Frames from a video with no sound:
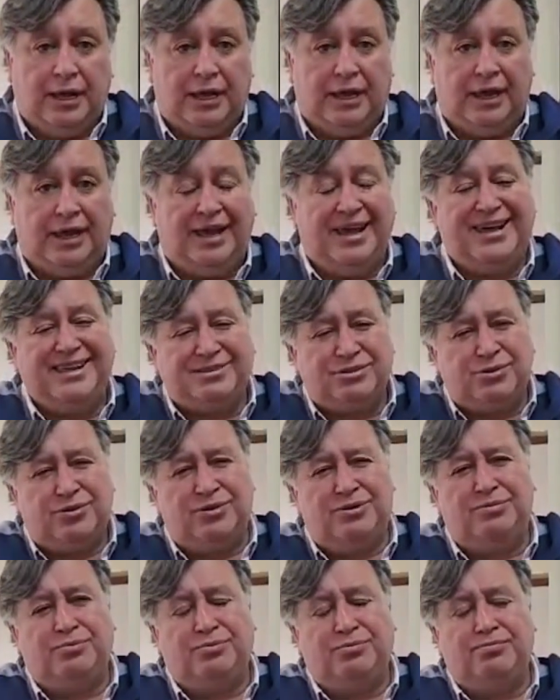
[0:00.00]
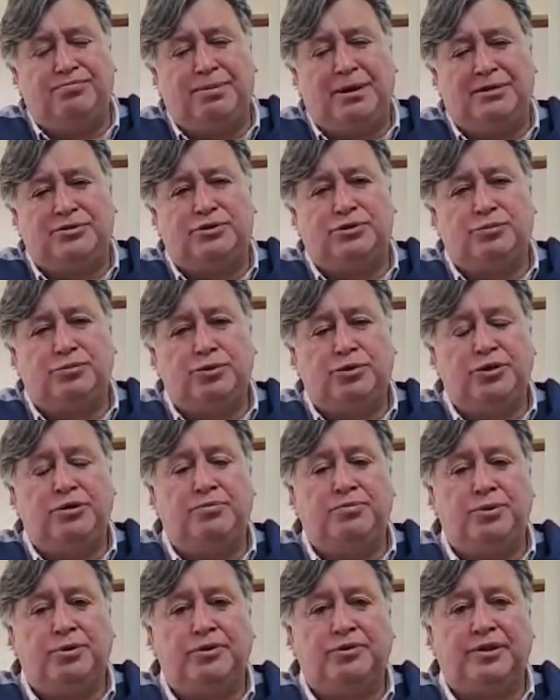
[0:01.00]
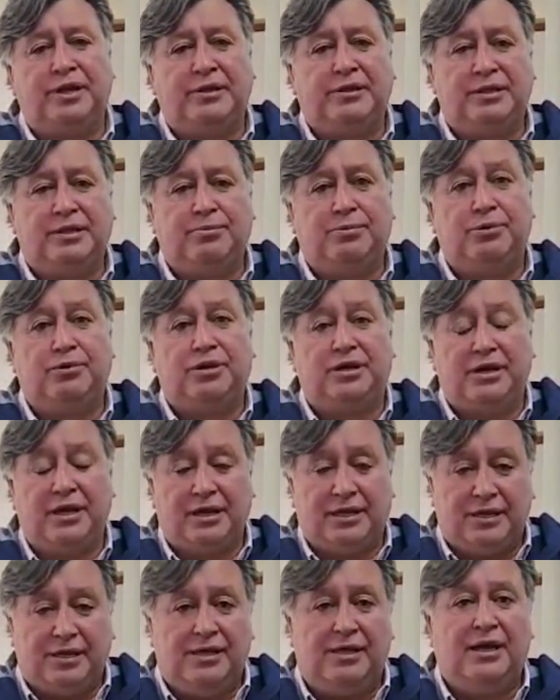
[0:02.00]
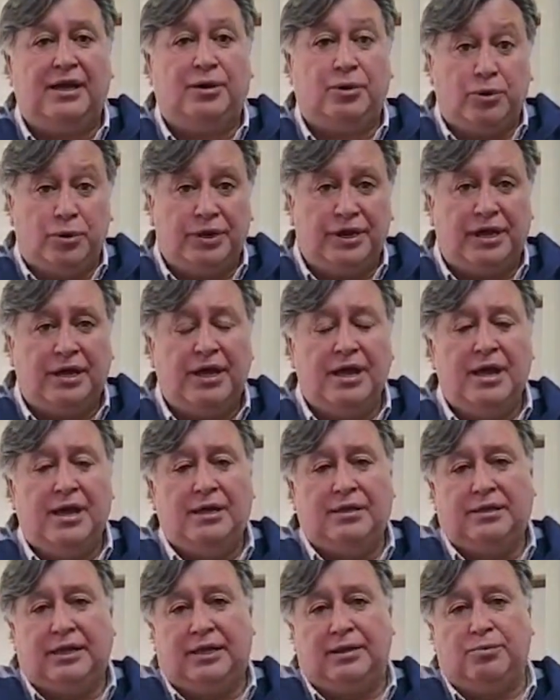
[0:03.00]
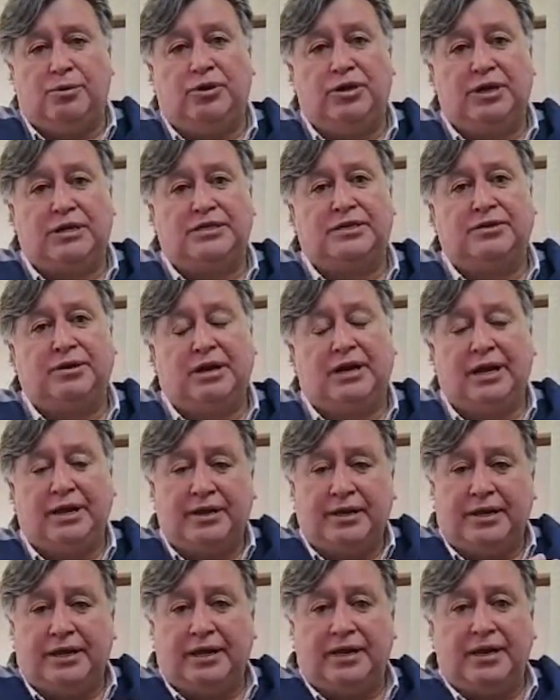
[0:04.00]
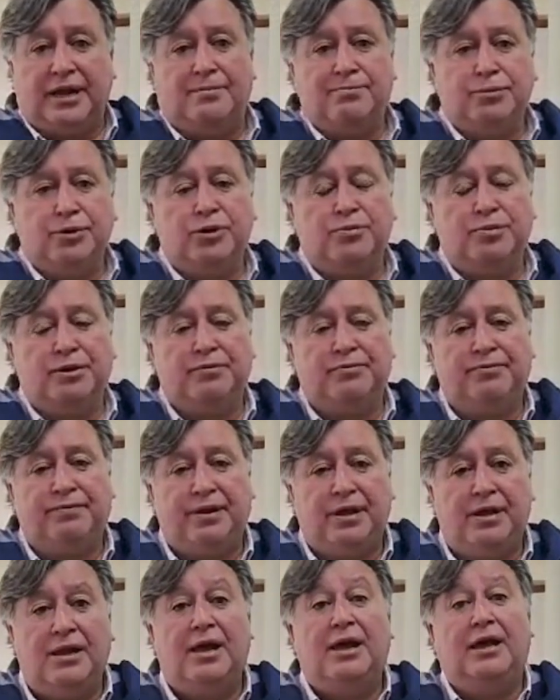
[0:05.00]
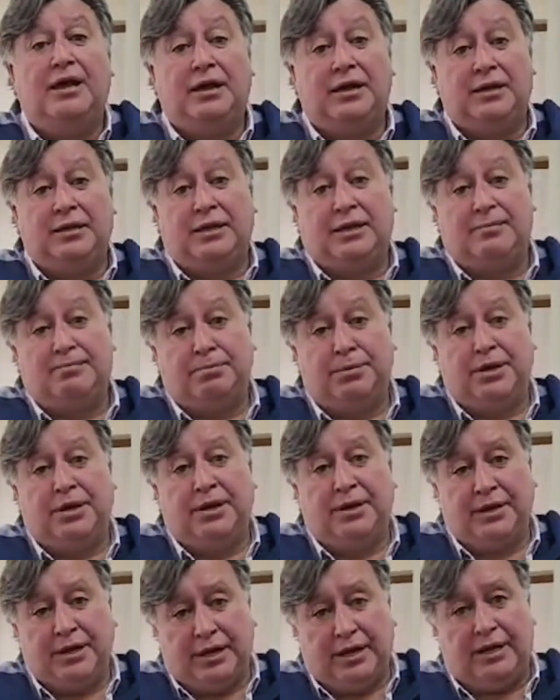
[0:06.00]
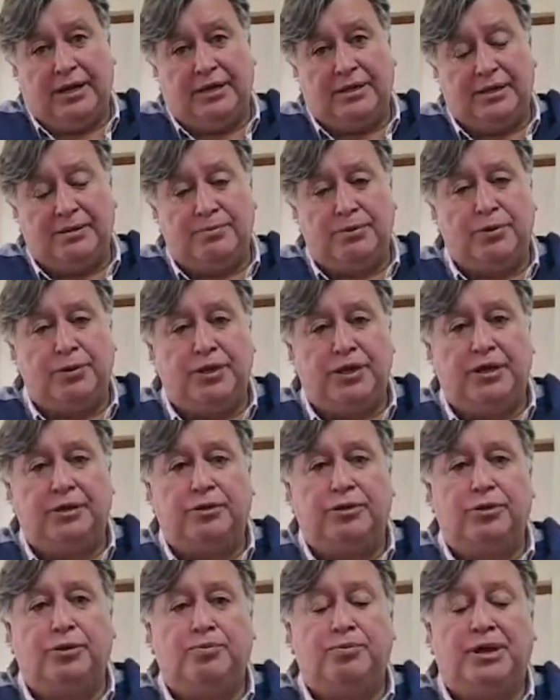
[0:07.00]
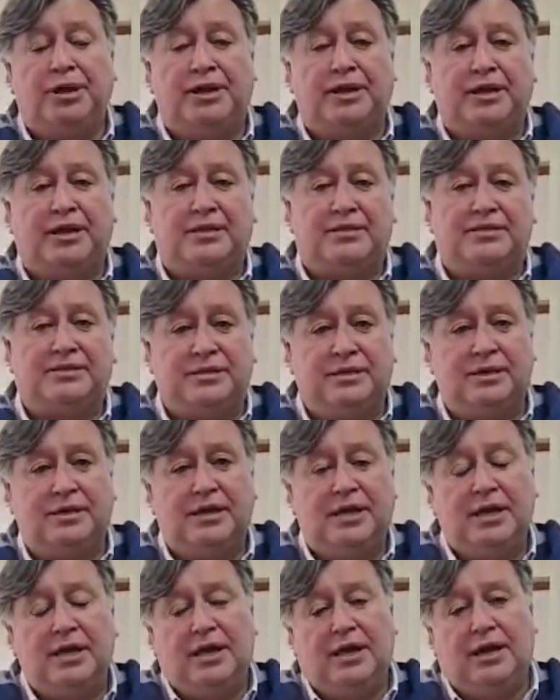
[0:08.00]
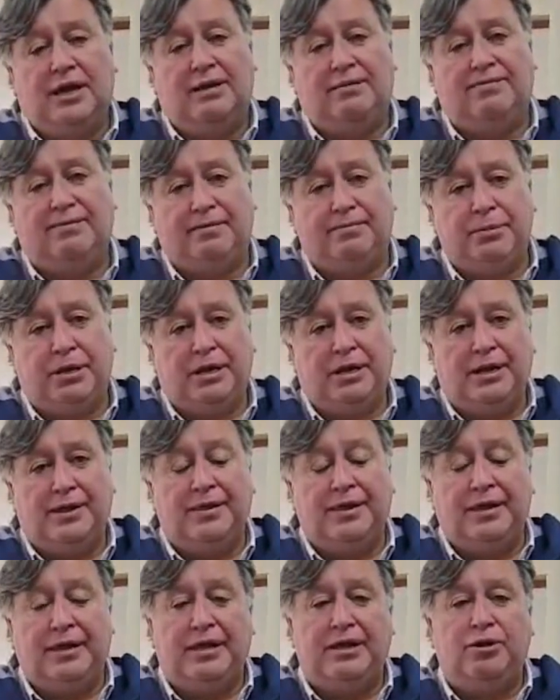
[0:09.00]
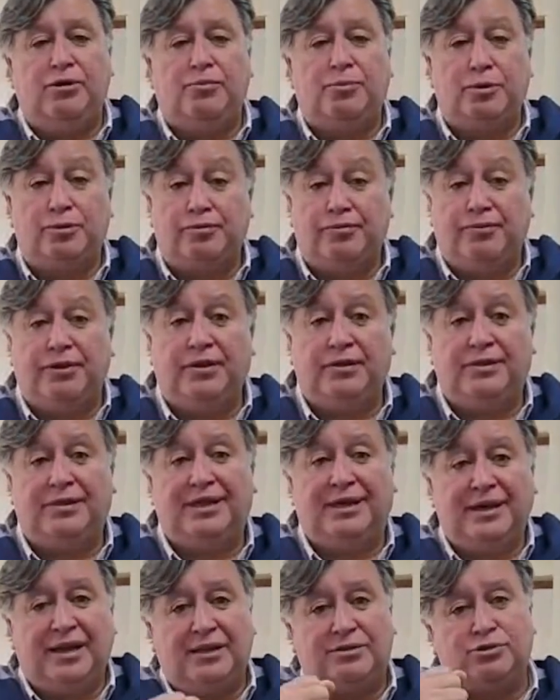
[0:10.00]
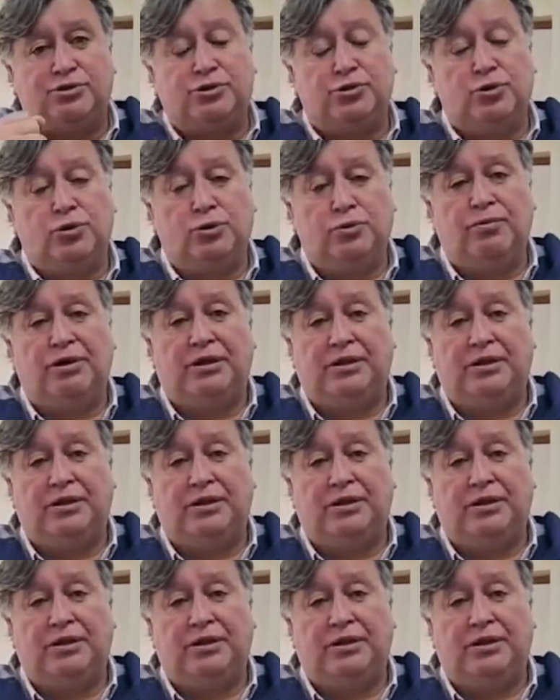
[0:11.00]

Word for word: Eh, eso es un paso muy importante porque aquí ahora tenemos que trabajar en el cambio de perfil y también en este proyecto para que así las familias de NIO por fin tengan su luz